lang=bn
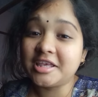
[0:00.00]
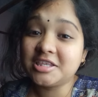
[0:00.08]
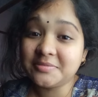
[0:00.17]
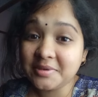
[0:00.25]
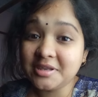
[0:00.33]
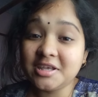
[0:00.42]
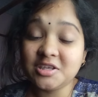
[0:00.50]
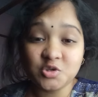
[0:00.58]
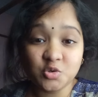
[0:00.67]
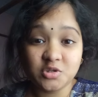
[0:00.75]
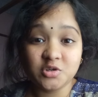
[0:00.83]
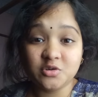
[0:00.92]
এক্সপিরিয়েন্স
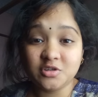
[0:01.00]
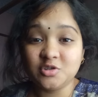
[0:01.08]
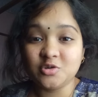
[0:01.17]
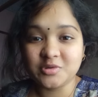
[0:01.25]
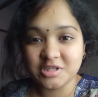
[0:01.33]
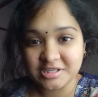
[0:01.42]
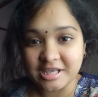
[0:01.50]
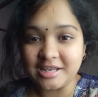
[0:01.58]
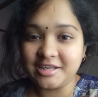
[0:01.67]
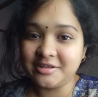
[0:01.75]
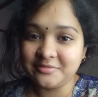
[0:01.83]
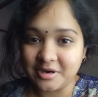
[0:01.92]
হতে হতে তোমাদের
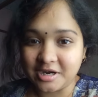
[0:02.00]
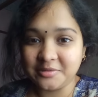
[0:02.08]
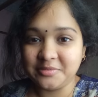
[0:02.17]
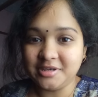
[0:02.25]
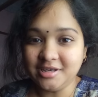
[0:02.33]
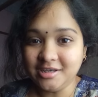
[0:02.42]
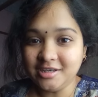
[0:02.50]
স্যালারি বাড়বে